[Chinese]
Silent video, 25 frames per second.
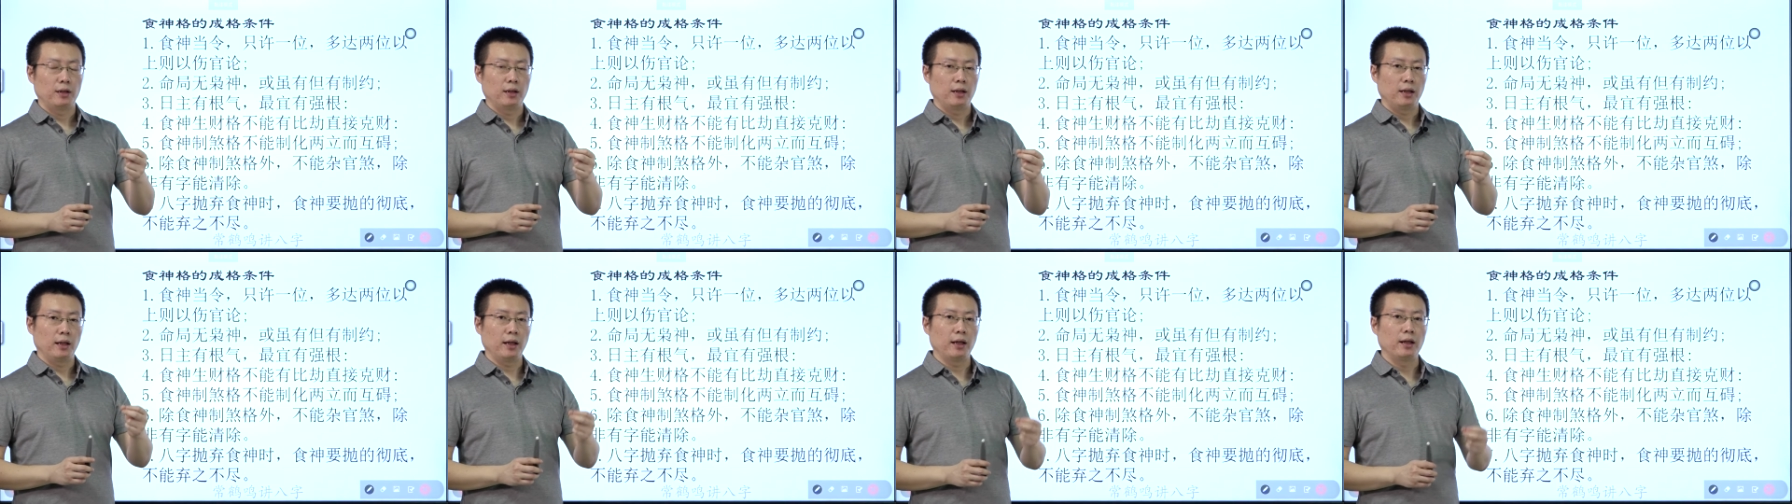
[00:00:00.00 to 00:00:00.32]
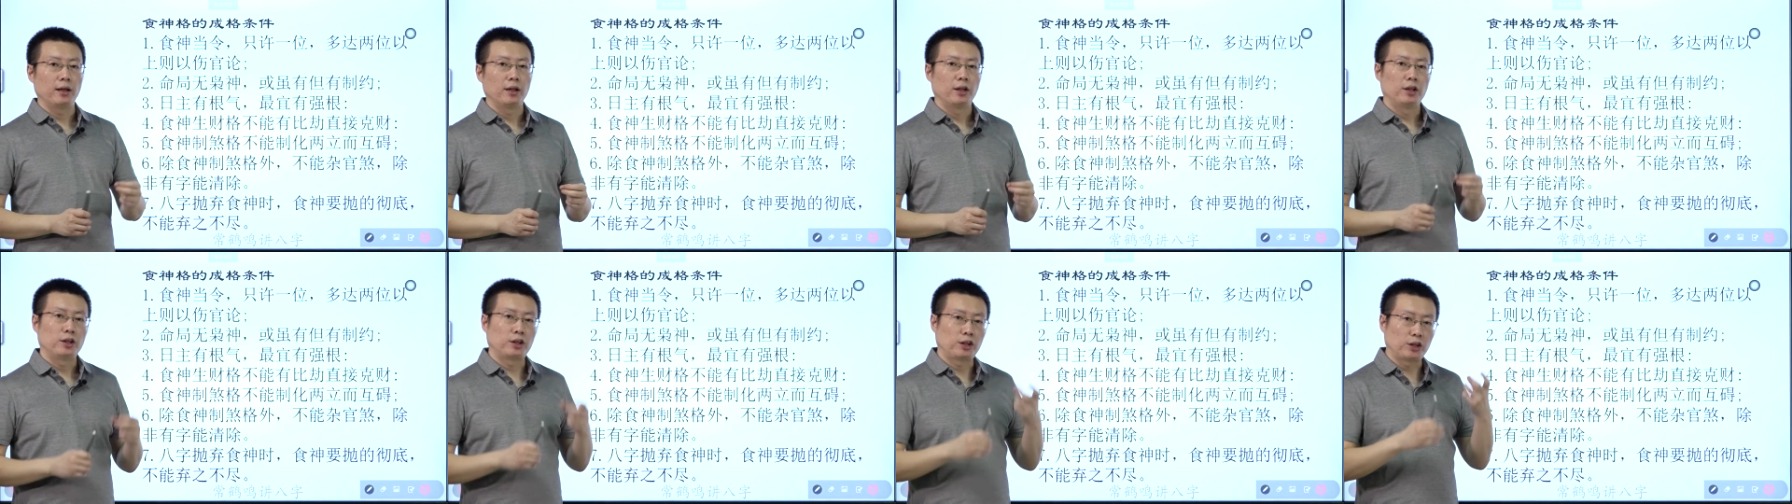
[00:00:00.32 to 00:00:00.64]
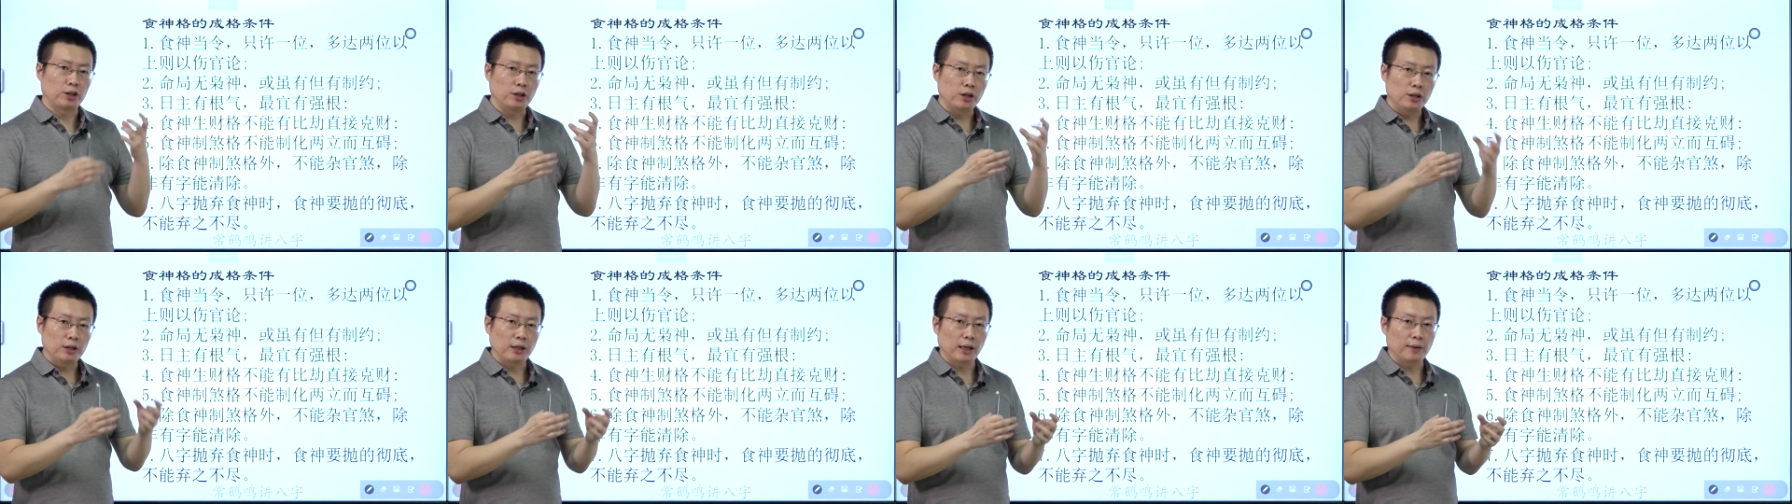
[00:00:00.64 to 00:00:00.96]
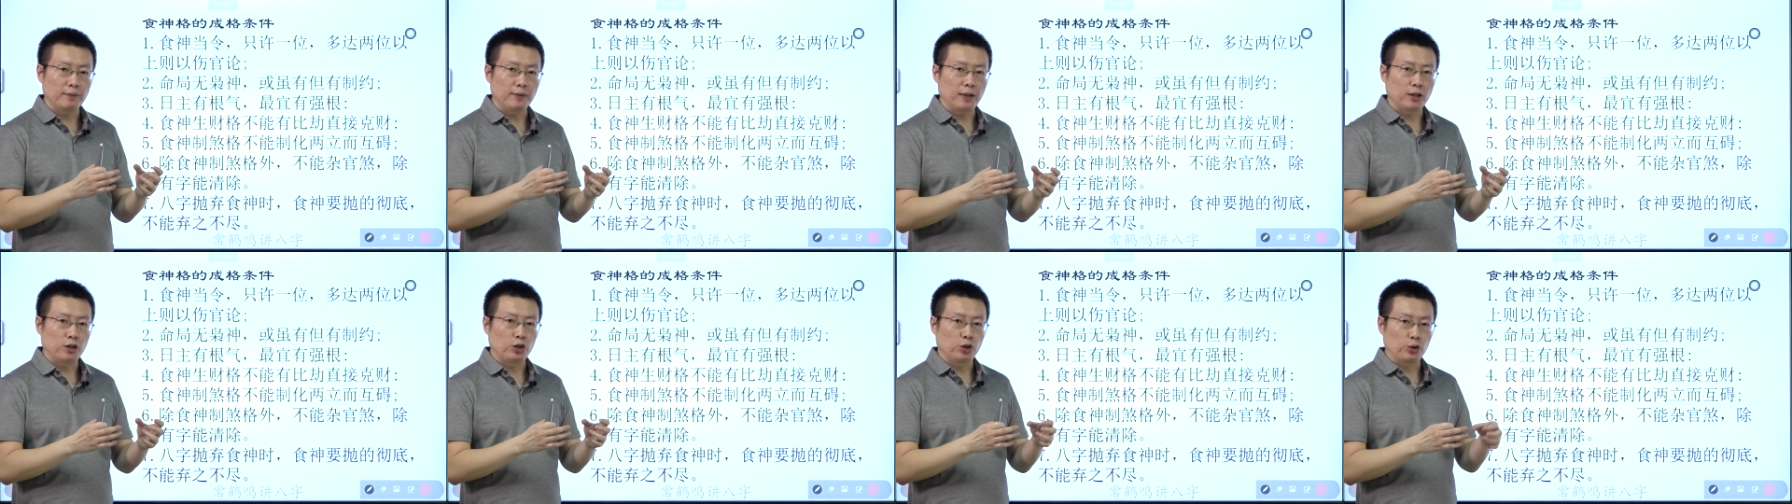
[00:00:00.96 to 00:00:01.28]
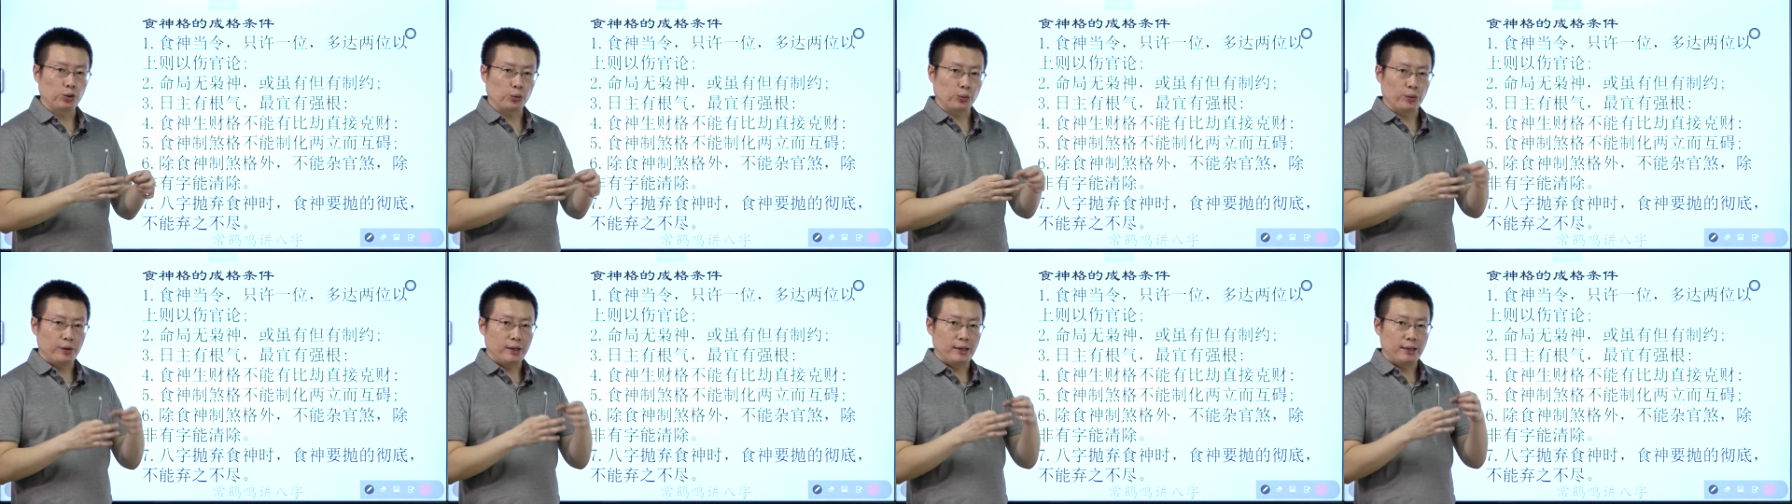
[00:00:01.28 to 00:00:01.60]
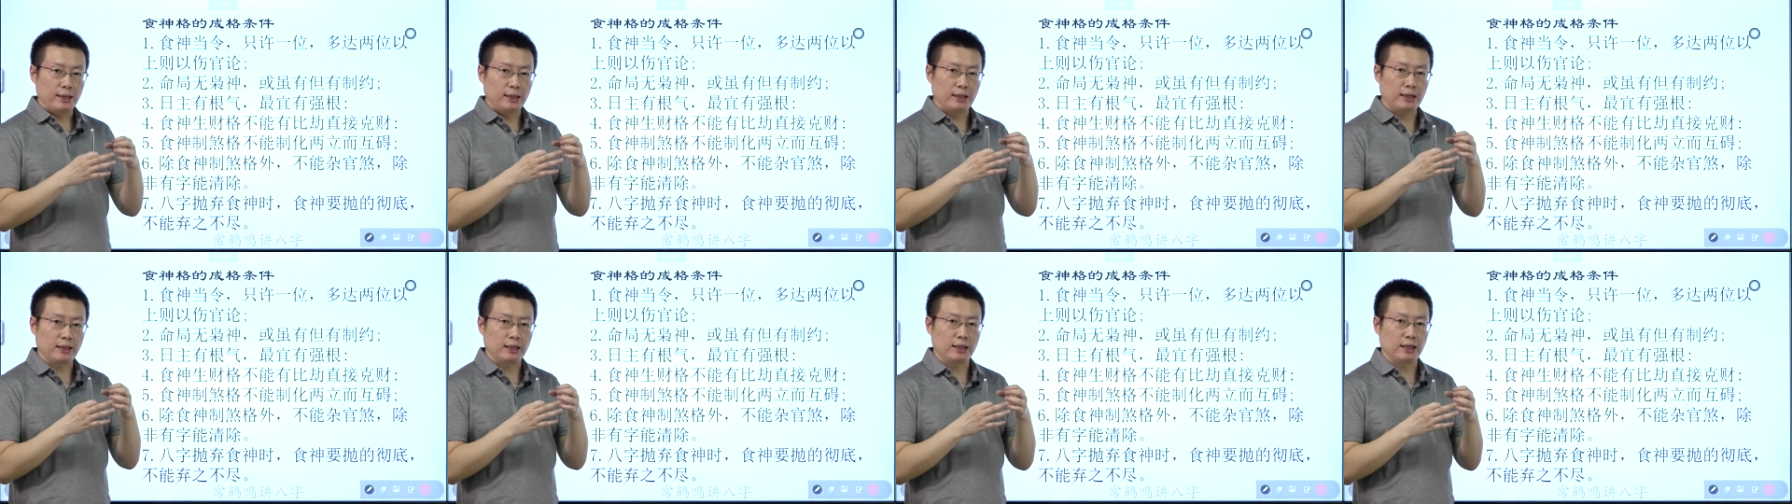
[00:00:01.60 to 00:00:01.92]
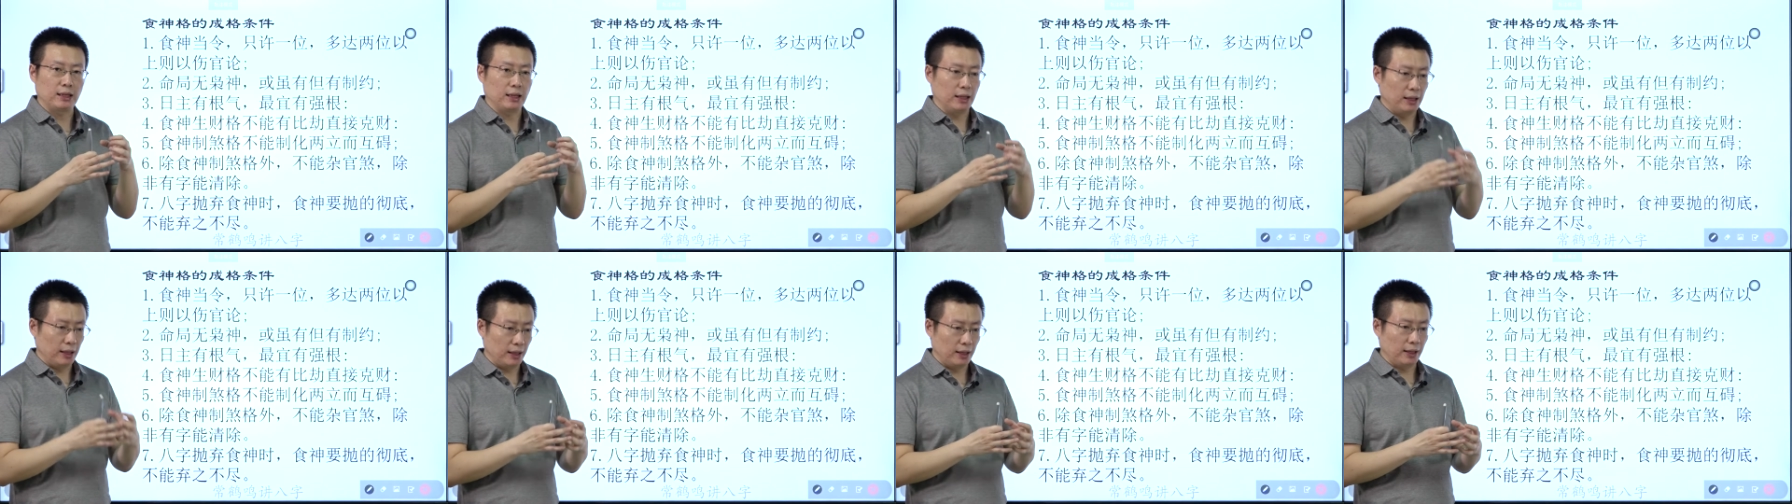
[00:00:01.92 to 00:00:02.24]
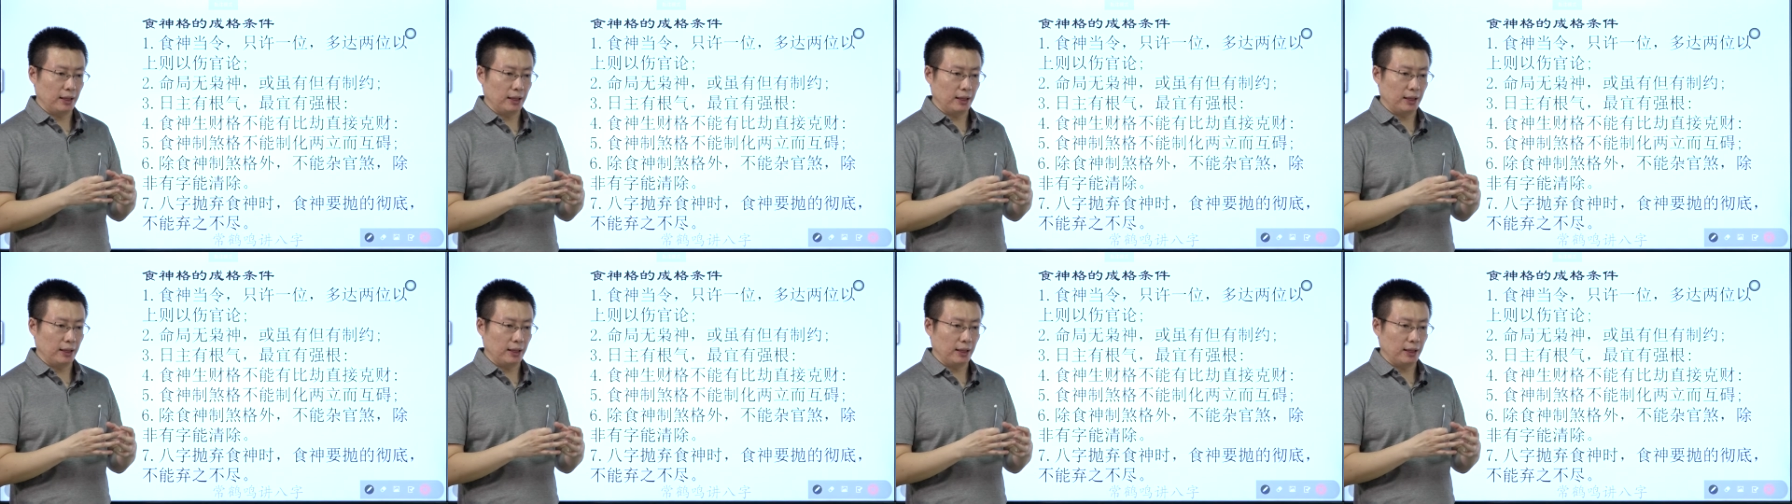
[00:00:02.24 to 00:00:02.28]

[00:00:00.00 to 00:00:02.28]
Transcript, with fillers: 哎，食神呢是属于喜